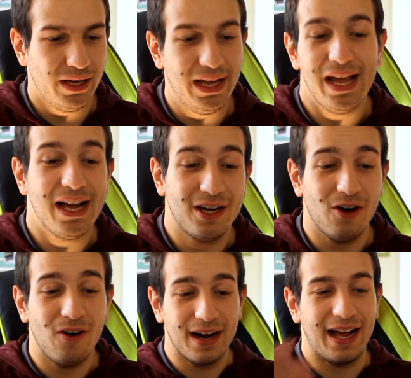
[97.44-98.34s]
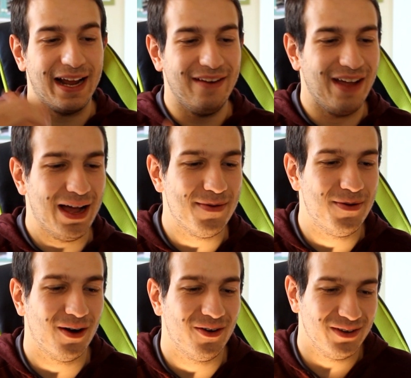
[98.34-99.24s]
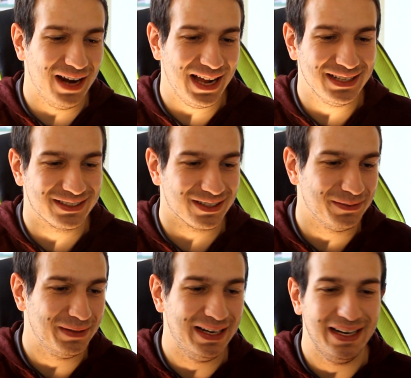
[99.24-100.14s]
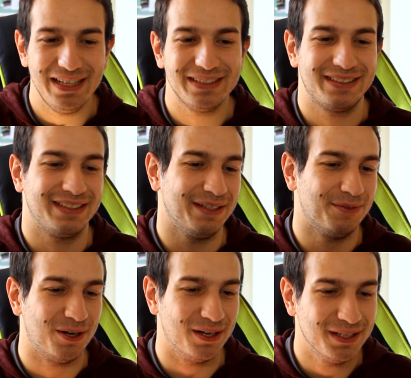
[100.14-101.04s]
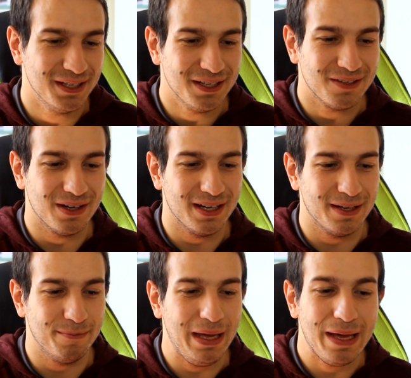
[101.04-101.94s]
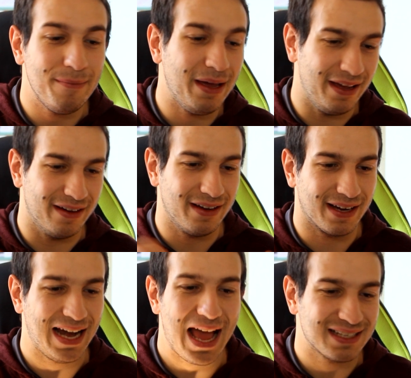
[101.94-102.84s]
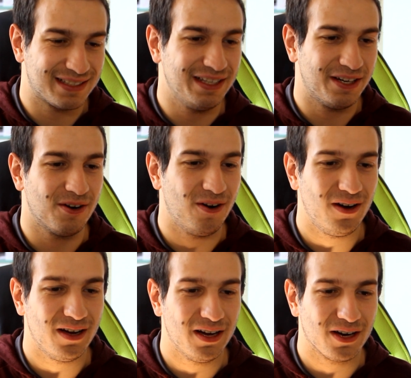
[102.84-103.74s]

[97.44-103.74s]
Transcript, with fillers: E ancora arriviamo a un altro bellissimo eh, meme eh, classico eh,